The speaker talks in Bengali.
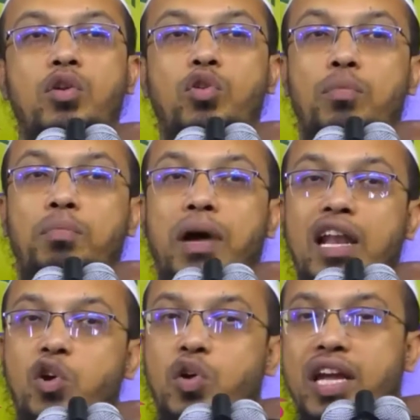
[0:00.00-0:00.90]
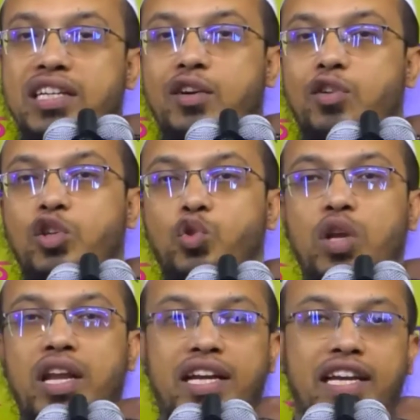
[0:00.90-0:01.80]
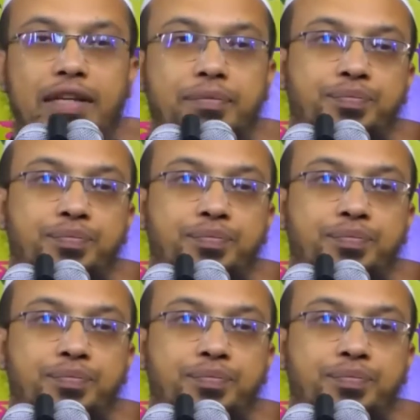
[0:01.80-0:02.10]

খুব ভালো করে একটা কথা শুনে রাখেন